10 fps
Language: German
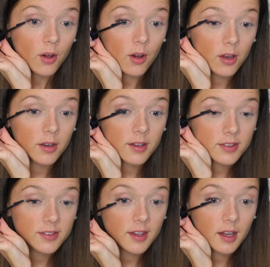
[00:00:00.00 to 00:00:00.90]
Und
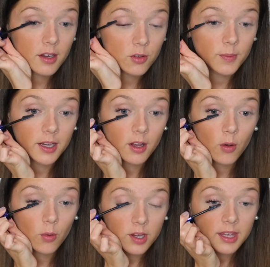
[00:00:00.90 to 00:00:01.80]
das ist ja dann soweit
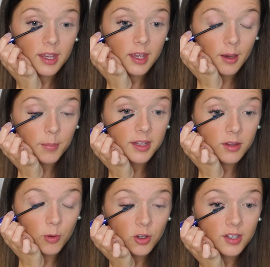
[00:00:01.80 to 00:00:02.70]
auch okay, aber
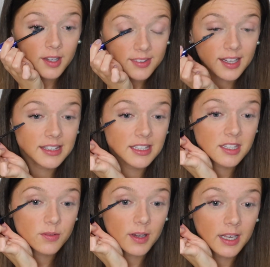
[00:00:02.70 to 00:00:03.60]
ich möchte das halt
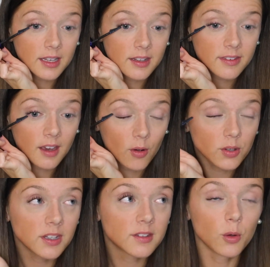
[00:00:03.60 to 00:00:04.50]
nicht, weil ich auch
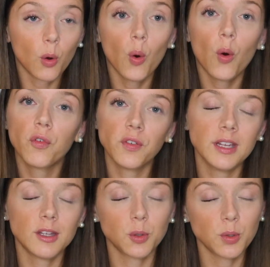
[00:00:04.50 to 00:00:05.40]
nicht so
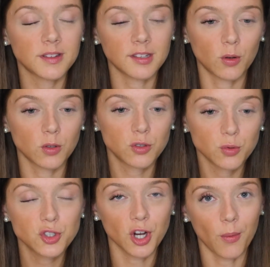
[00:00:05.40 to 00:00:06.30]
viele junge
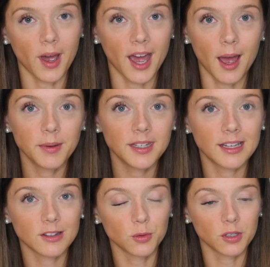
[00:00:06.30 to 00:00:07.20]
Zuschauer habe, die
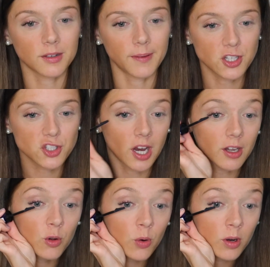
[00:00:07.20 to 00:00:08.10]
dann so einen Quatsch
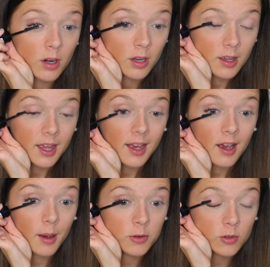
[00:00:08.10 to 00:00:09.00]
angucken,
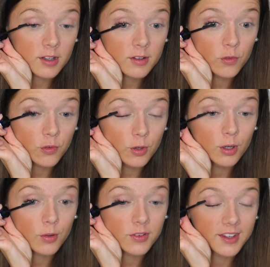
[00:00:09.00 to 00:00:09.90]
habe ich so das
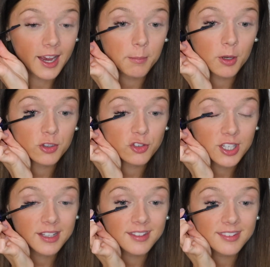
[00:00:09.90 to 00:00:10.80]
Gefühl und sagen mir auch die
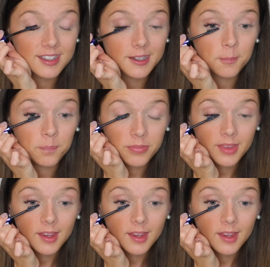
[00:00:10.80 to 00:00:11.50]
Statistiken.